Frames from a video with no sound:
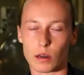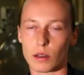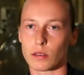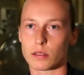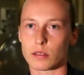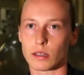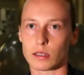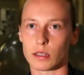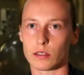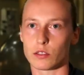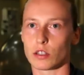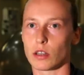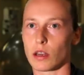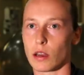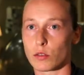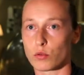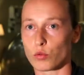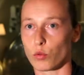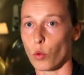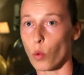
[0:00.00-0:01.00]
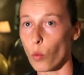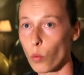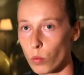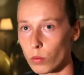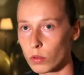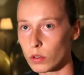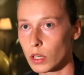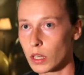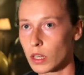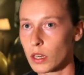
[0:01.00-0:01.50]
certaines générations, non.
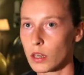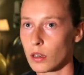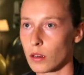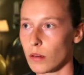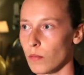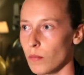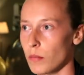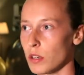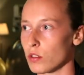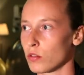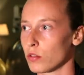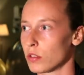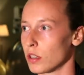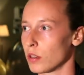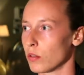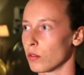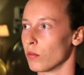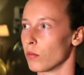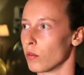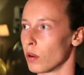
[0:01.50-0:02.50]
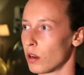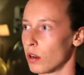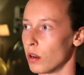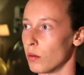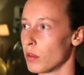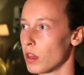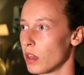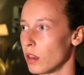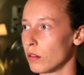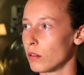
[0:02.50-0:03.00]
Mais je sais que voilà, la
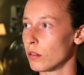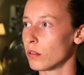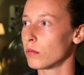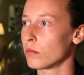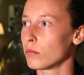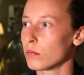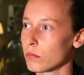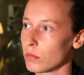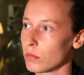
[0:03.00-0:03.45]
mienne